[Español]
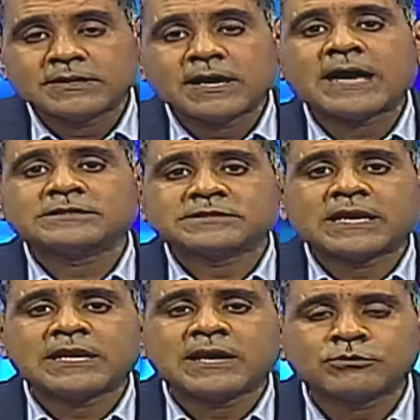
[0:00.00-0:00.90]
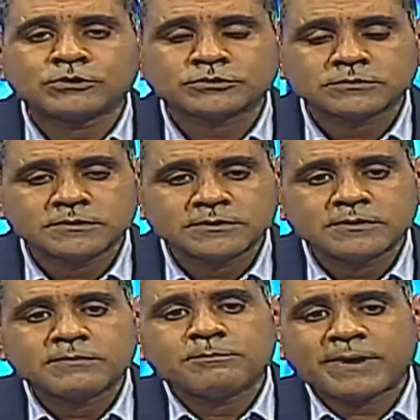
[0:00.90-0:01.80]
alzar la voz
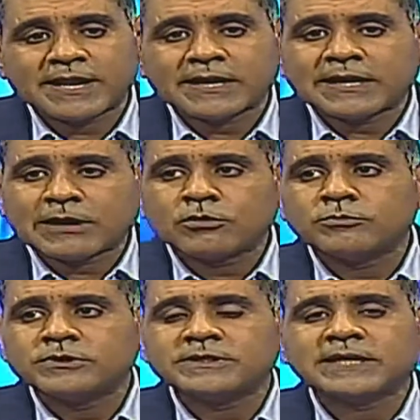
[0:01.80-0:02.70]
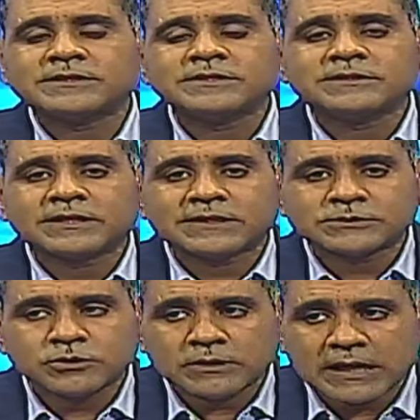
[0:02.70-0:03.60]
para que la comunidad
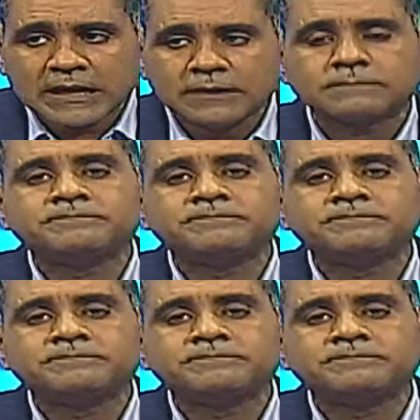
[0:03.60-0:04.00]
internacional